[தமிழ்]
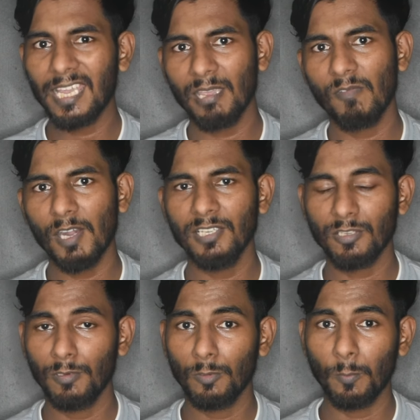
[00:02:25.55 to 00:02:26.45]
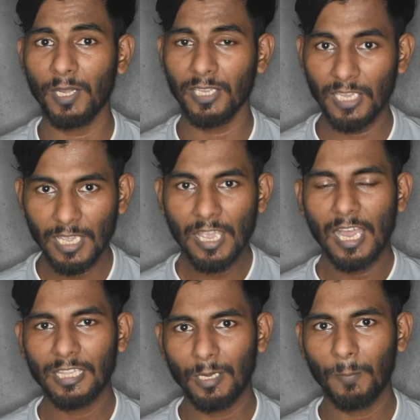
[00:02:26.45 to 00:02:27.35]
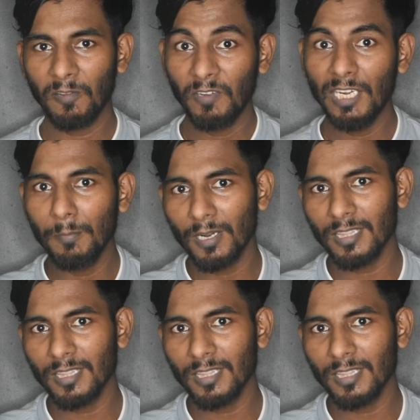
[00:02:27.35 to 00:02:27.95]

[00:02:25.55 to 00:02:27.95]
ஏகே ஃபார்ட்டி செவன் துப்பாக்கி அதுக்கப்புறம் வெடி